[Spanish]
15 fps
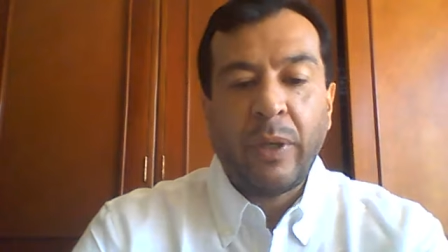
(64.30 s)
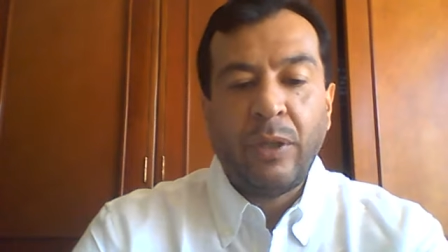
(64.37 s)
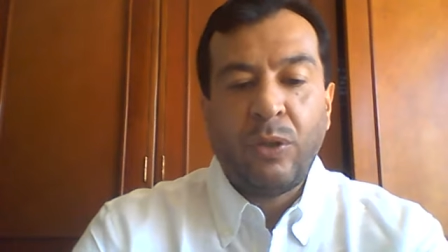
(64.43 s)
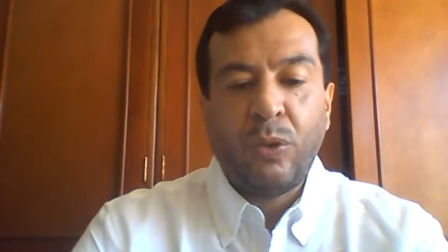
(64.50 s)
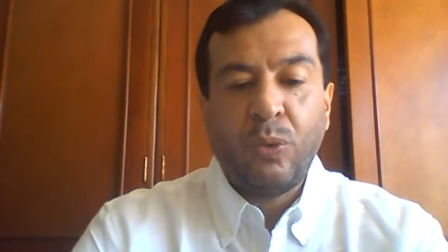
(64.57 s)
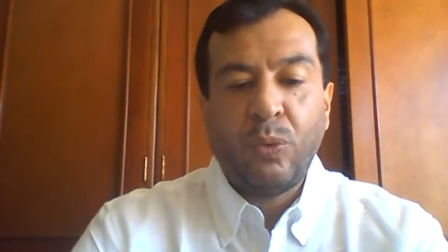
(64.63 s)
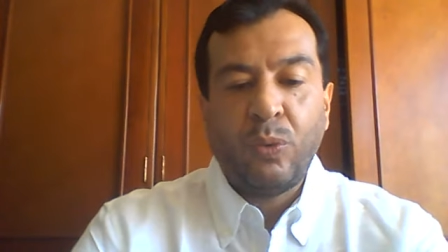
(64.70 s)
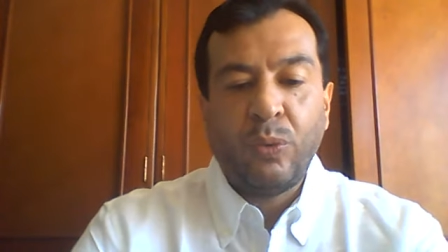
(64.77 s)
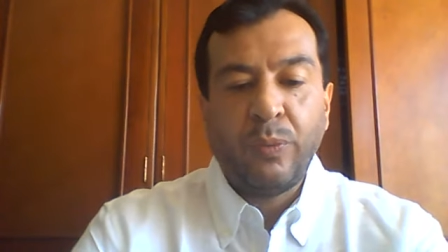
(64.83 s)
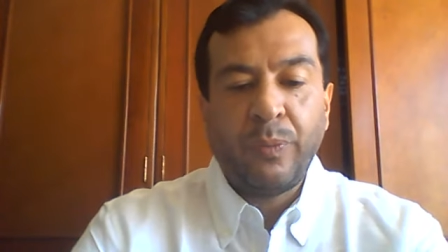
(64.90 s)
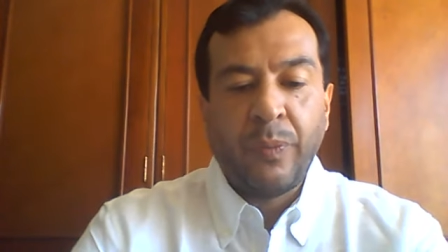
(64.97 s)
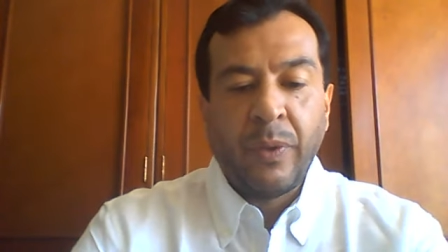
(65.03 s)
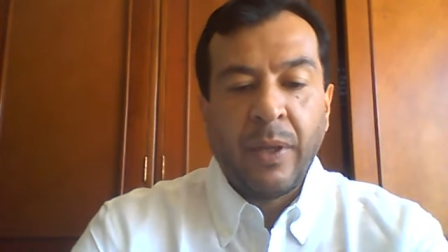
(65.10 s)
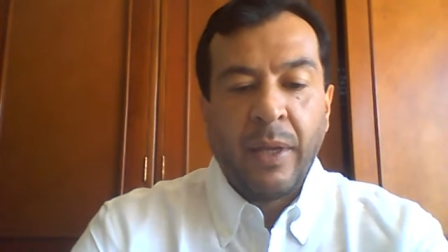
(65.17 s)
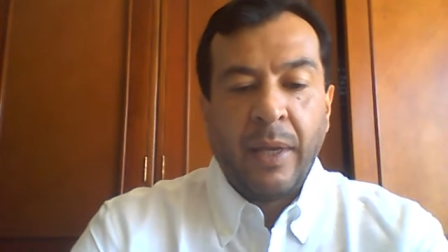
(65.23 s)
21
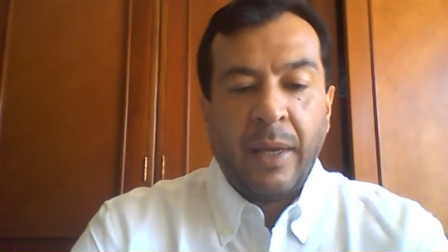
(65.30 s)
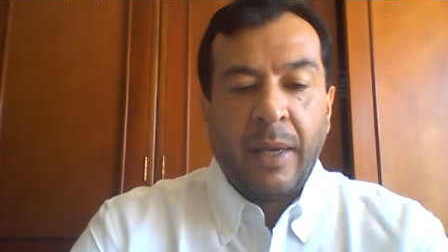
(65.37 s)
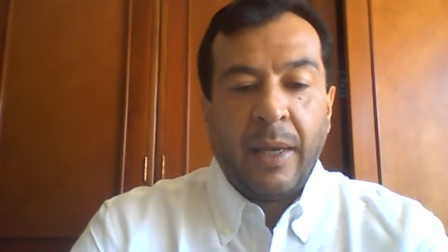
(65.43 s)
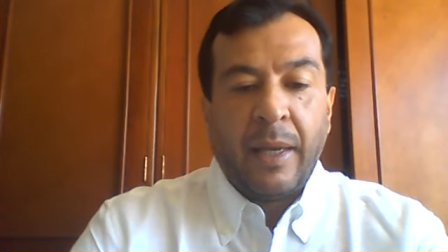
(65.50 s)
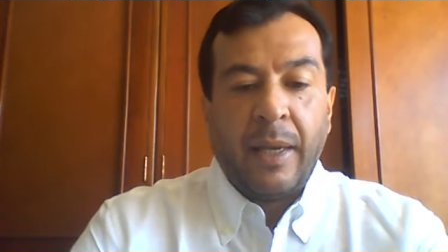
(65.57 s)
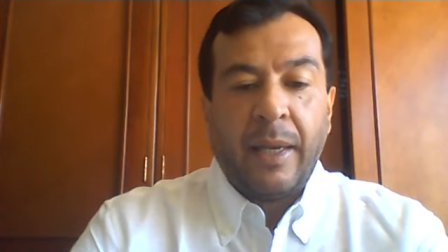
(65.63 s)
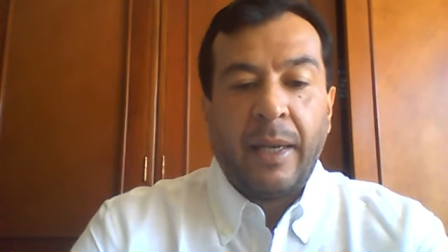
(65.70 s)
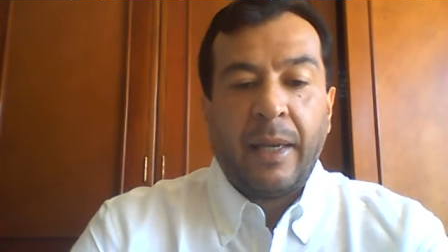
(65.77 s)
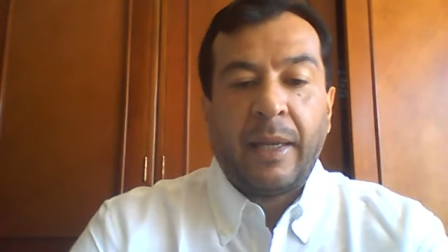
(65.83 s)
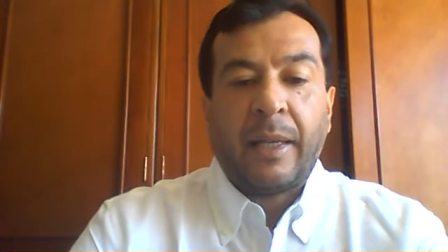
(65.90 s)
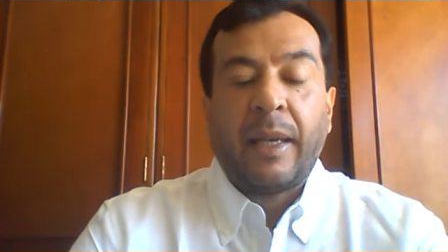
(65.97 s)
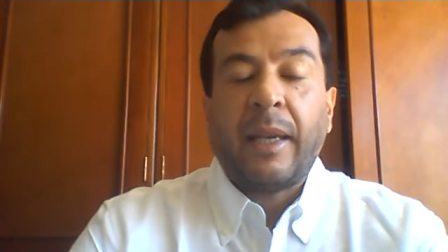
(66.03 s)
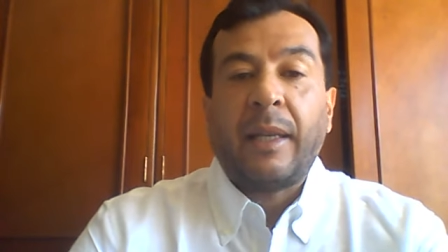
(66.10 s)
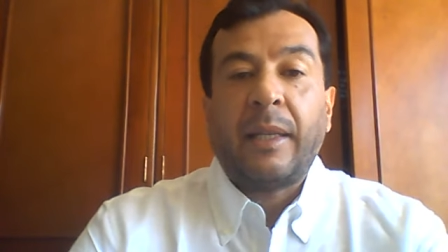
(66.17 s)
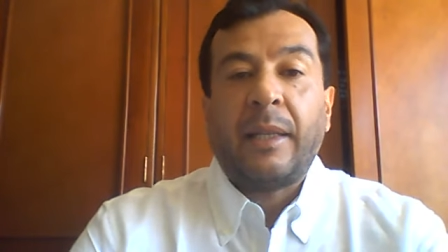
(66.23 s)
eh,
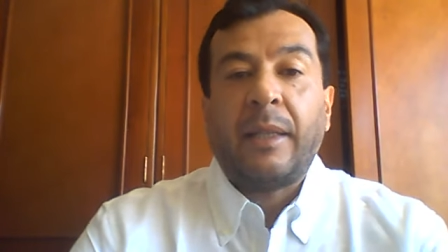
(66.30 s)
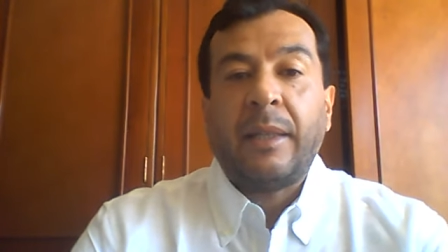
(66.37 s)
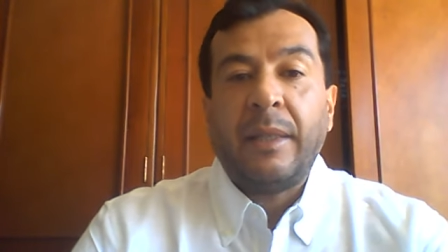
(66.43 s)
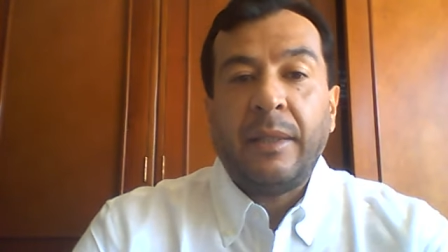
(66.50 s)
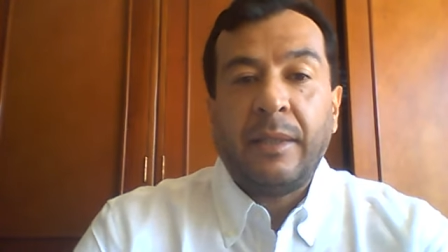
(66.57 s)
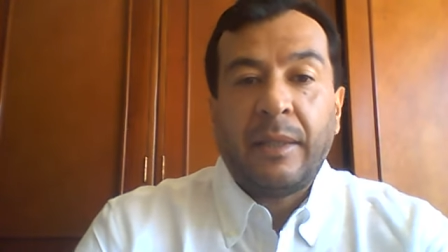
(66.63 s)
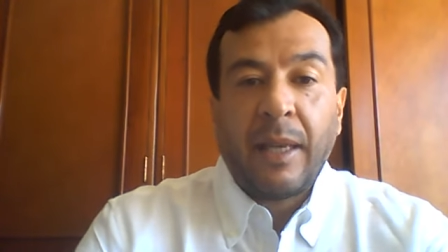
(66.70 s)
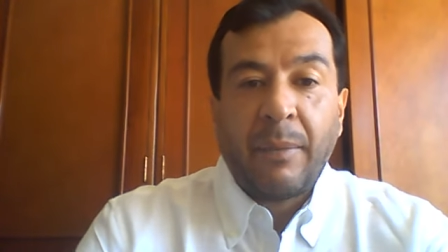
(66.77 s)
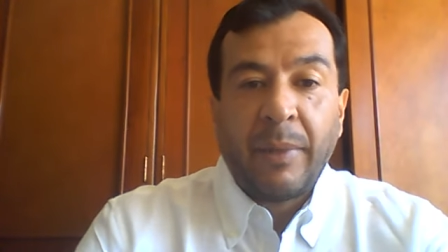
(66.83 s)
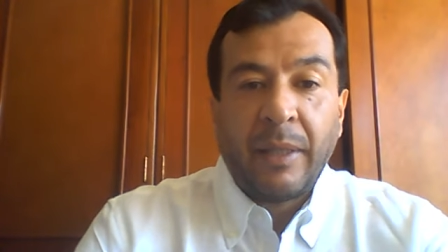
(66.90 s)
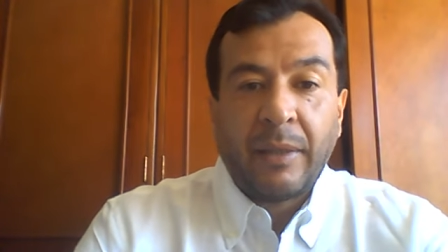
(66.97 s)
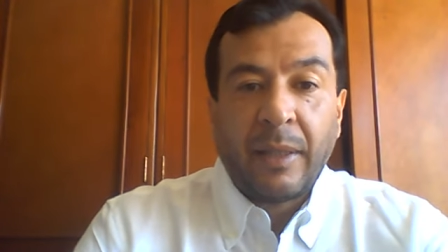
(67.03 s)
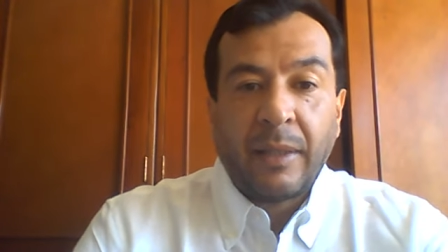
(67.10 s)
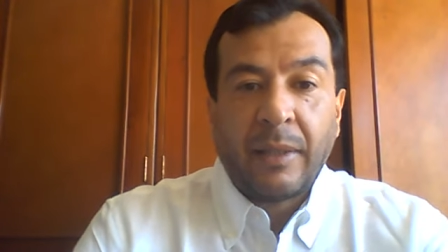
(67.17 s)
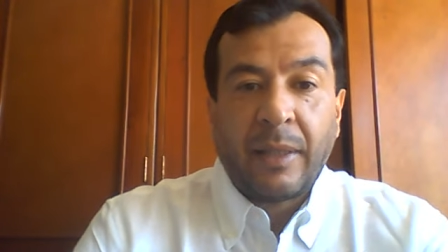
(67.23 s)
que
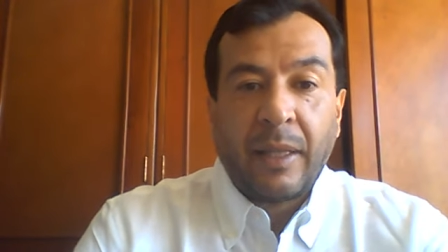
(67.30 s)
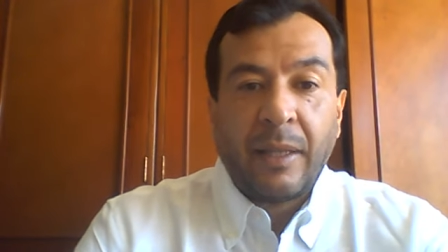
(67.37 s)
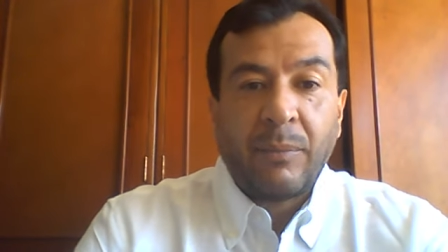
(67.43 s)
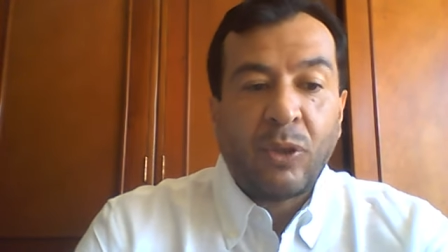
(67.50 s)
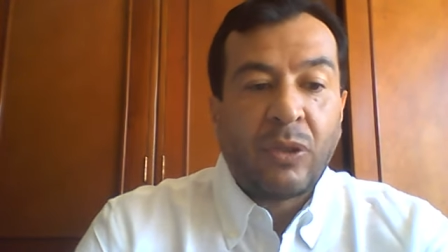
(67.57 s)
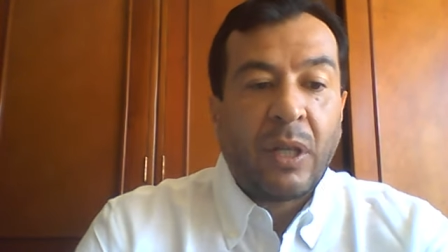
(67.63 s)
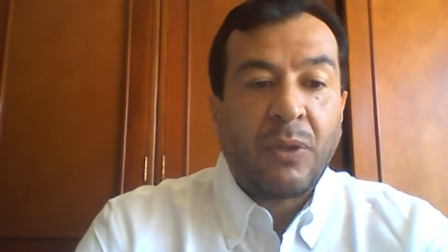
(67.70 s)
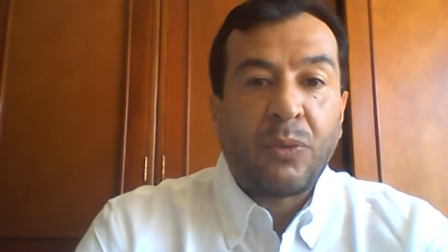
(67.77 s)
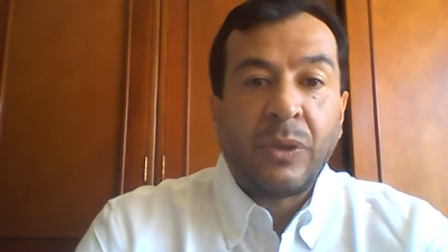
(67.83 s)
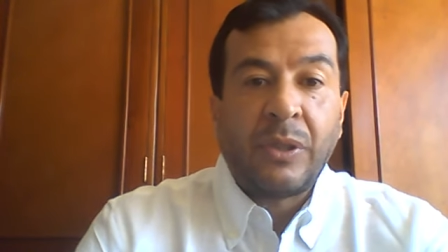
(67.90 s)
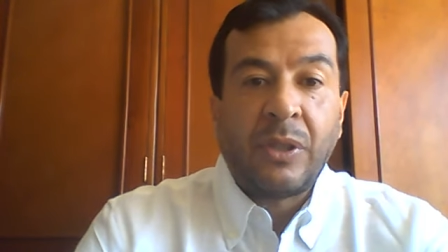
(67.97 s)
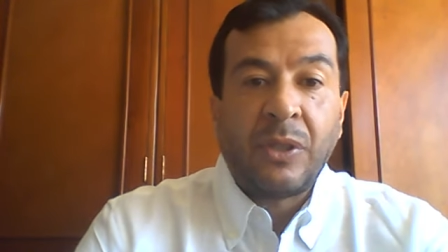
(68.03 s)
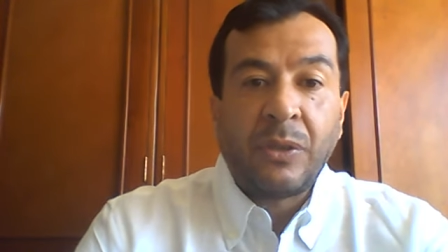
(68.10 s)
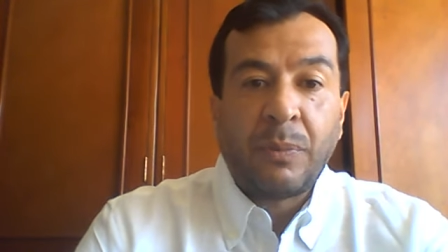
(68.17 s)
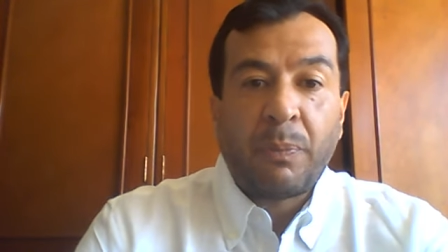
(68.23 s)
inicialmente tenemos el
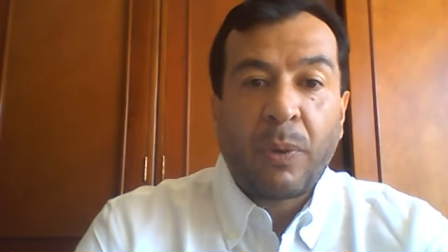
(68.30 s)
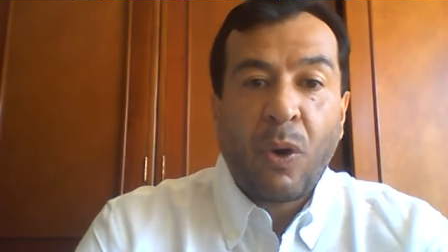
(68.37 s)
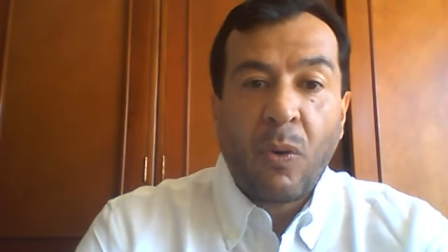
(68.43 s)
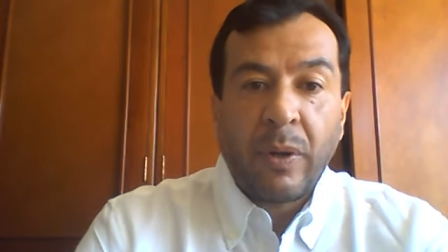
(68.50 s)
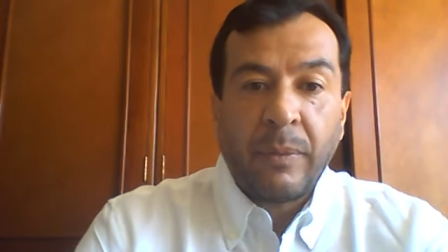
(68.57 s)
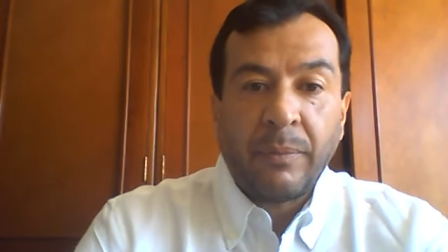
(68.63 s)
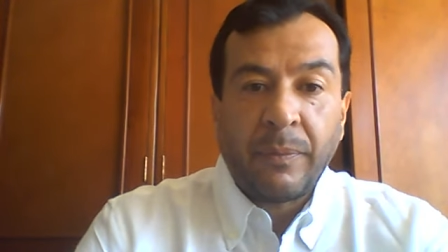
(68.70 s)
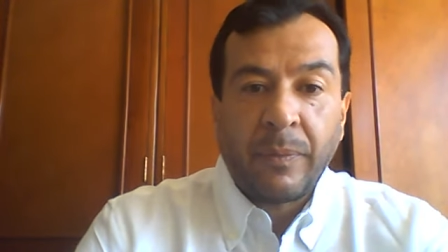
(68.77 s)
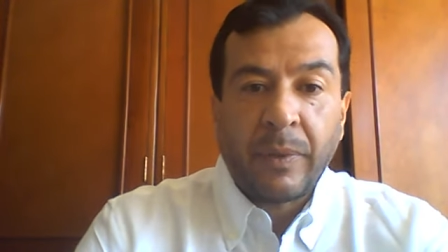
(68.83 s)
research problem